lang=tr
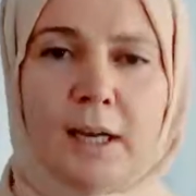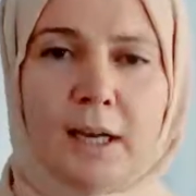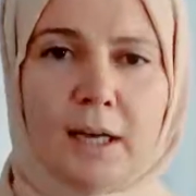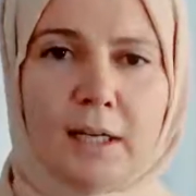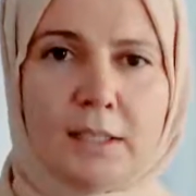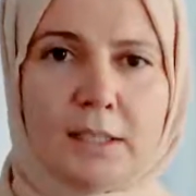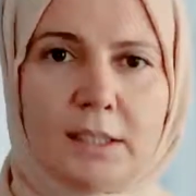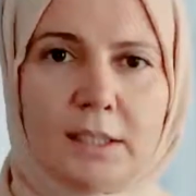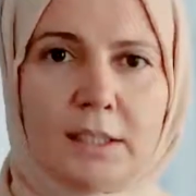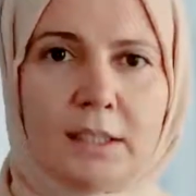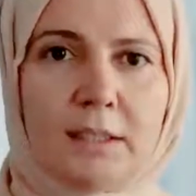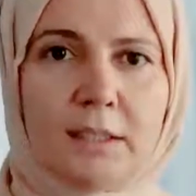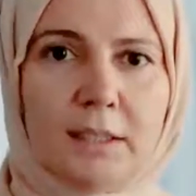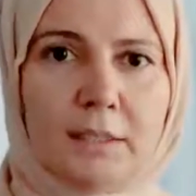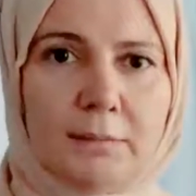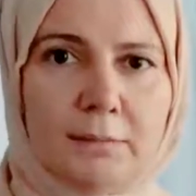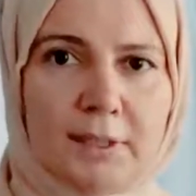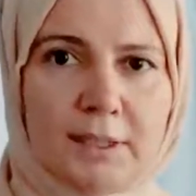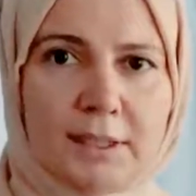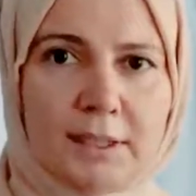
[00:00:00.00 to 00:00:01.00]
Aynı
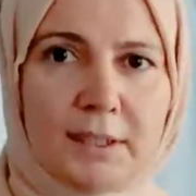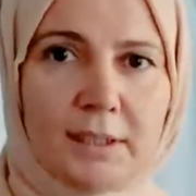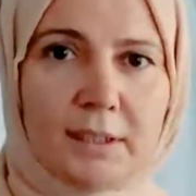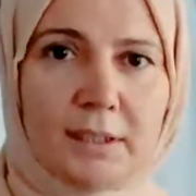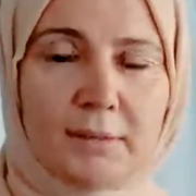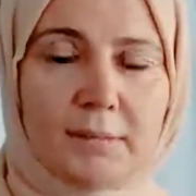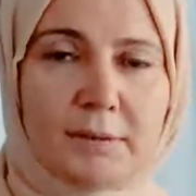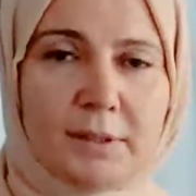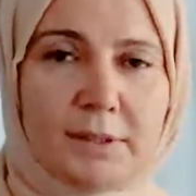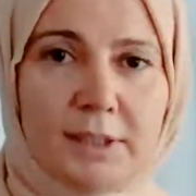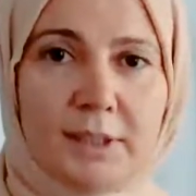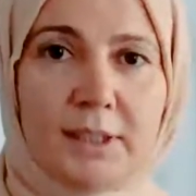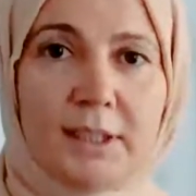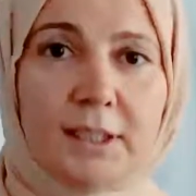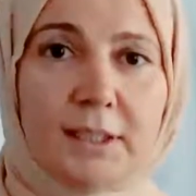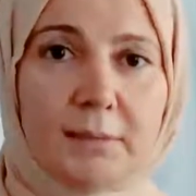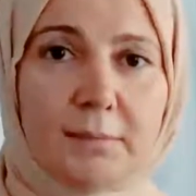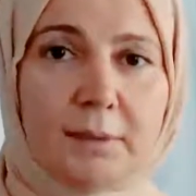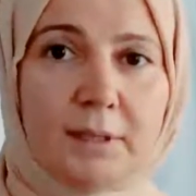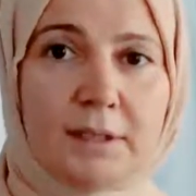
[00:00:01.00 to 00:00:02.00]
şekilde maskelerimizi de
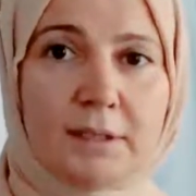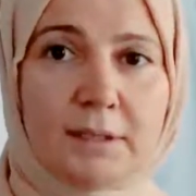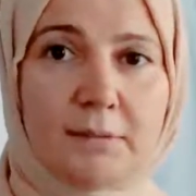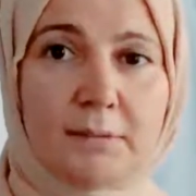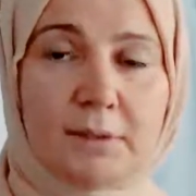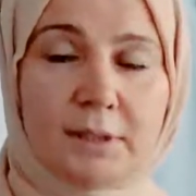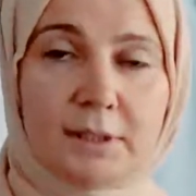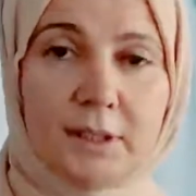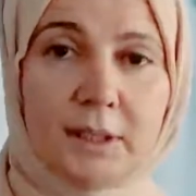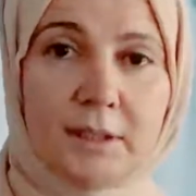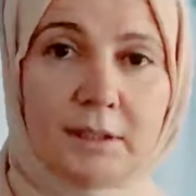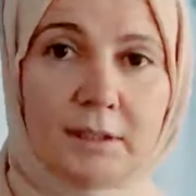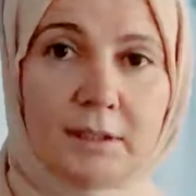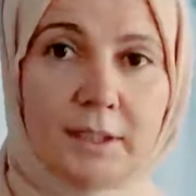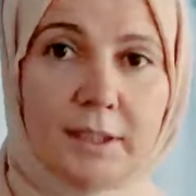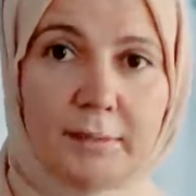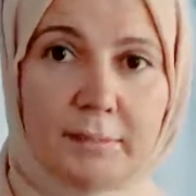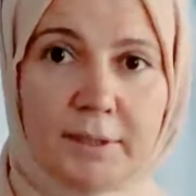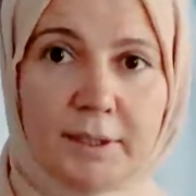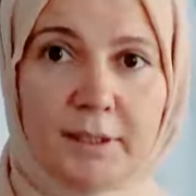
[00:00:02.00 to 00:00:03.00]
yine mağazamızdan
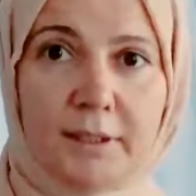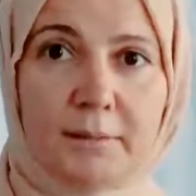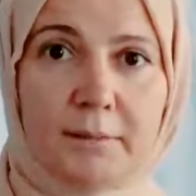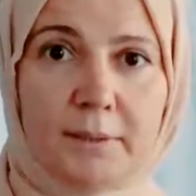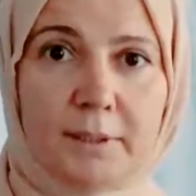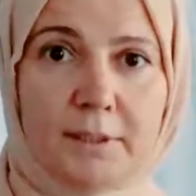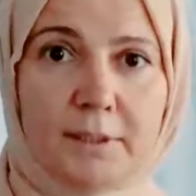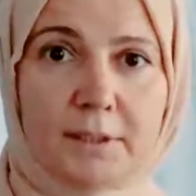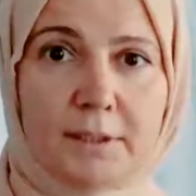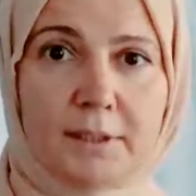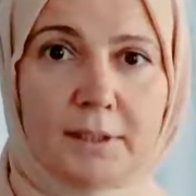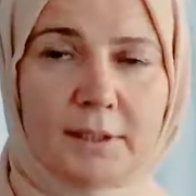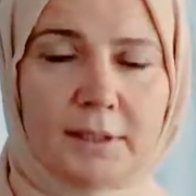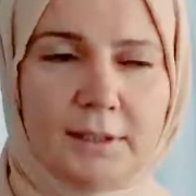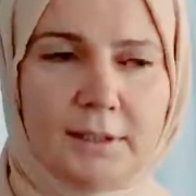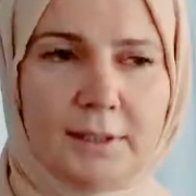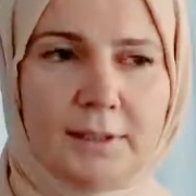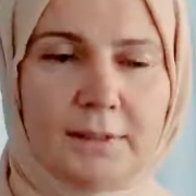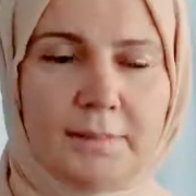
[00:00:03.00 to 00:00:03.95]
temin edebilirsiniz.